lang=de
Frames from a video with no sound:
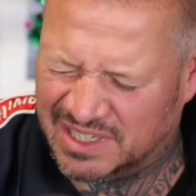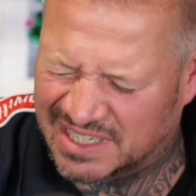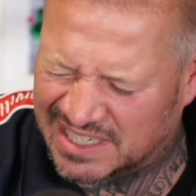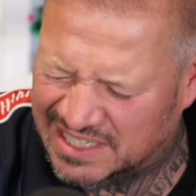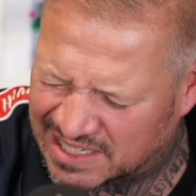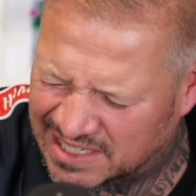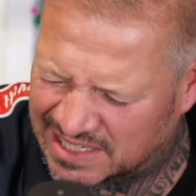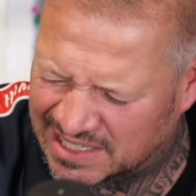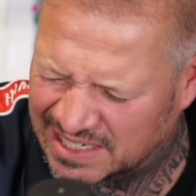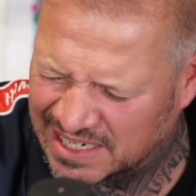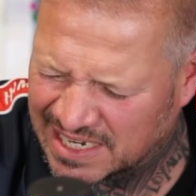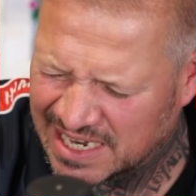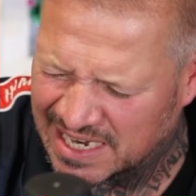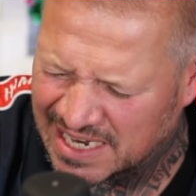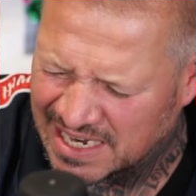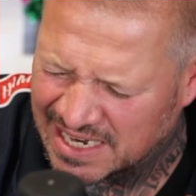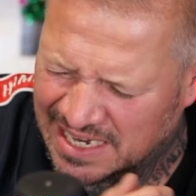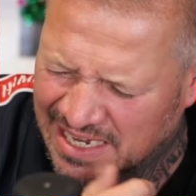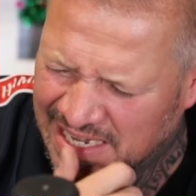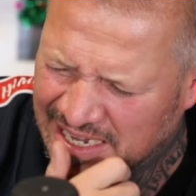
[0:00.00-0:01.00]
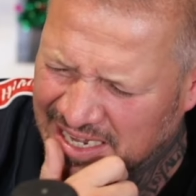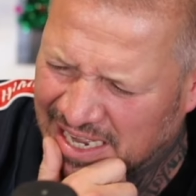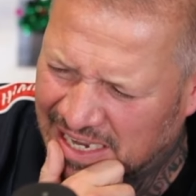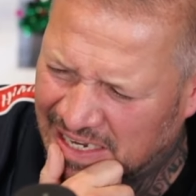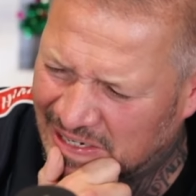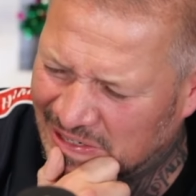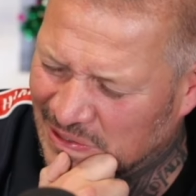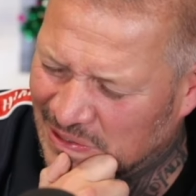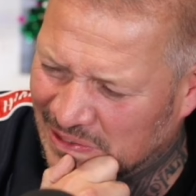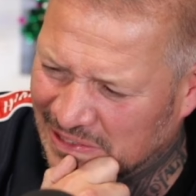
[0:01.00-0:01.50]
Das ist,
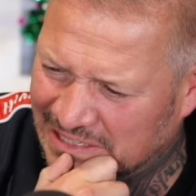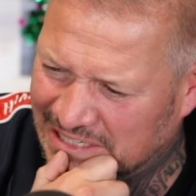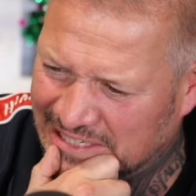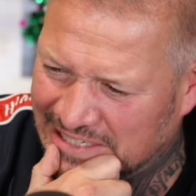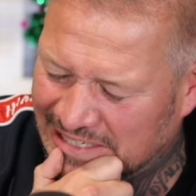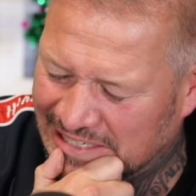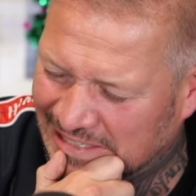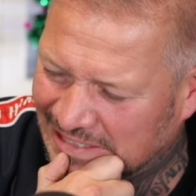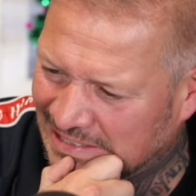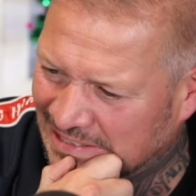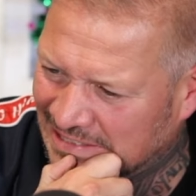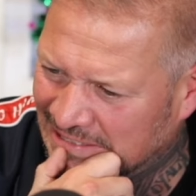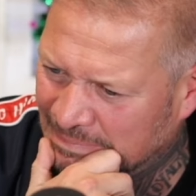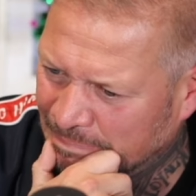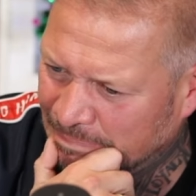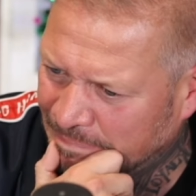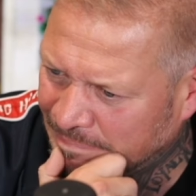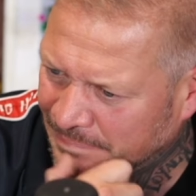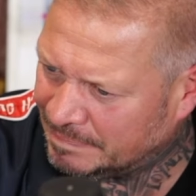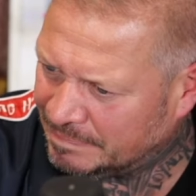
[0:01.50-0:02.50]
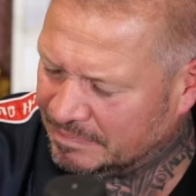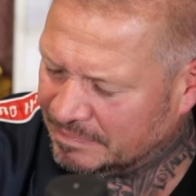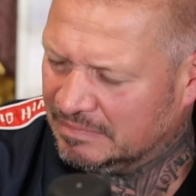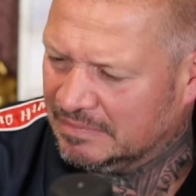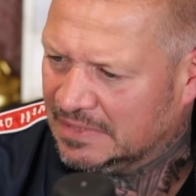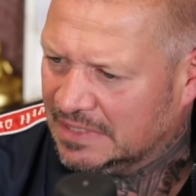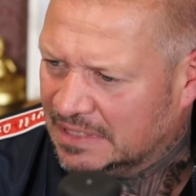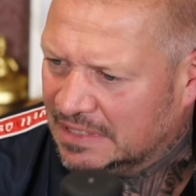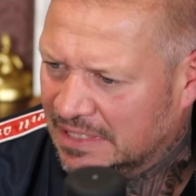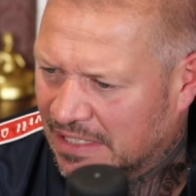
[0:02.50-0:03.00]
ach Gott, ähm,
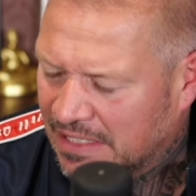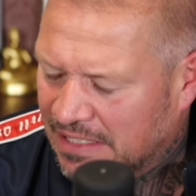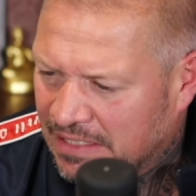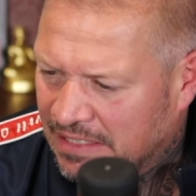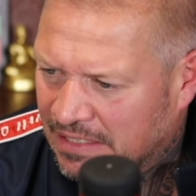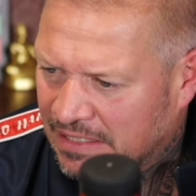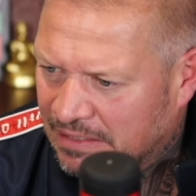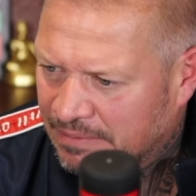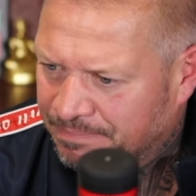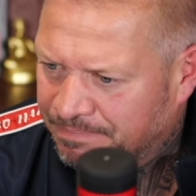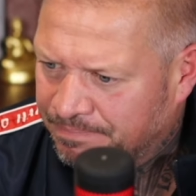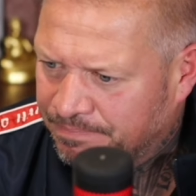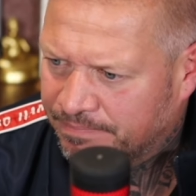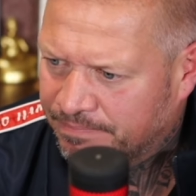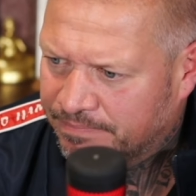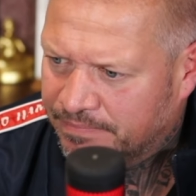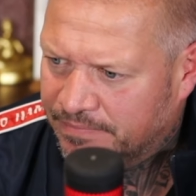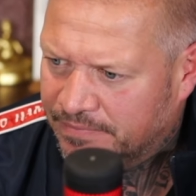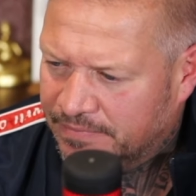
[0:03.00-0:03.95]
ähm,